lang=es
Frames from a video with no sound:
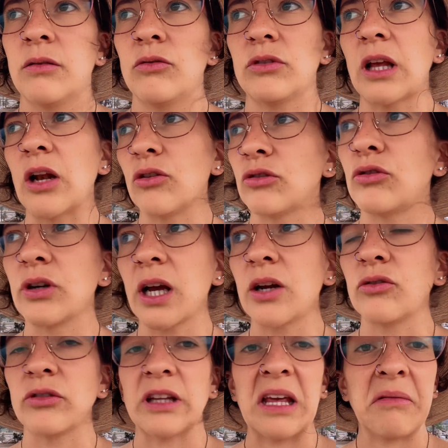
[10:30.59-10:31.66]
O sea, los
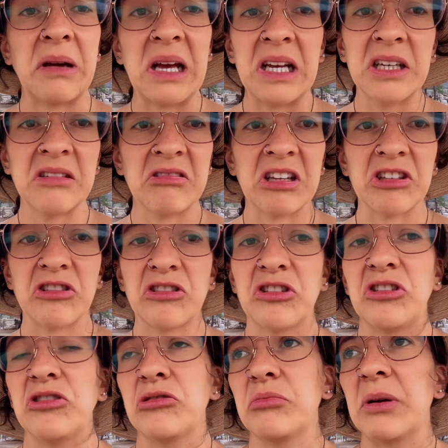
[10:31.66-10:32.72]
órganos ahí van,
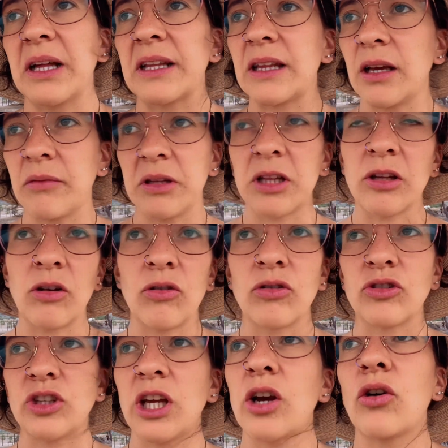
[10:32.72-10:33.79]
esos yo prácticamente no
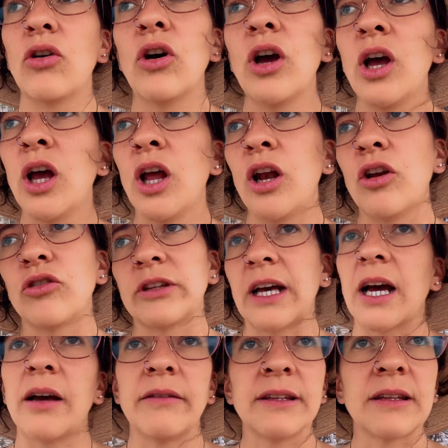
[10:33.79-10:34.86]
los riego. Los
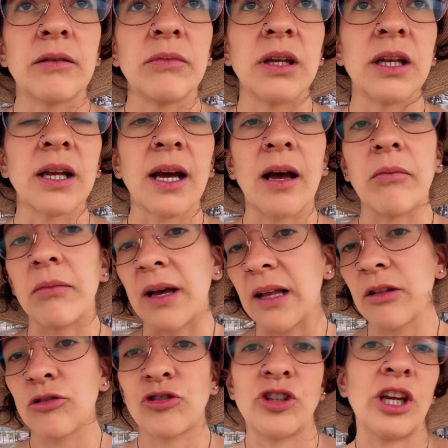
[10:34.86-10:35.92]
agaves también
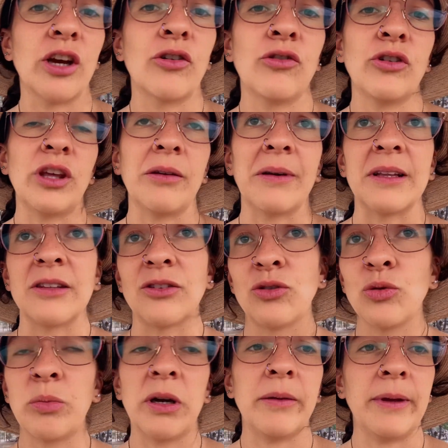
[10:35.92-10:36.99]
jamás los riego y van
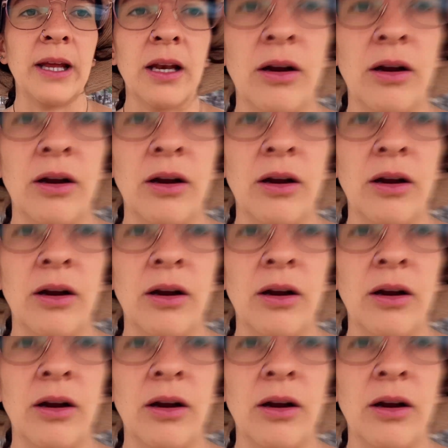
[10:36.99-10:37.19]
súper bien.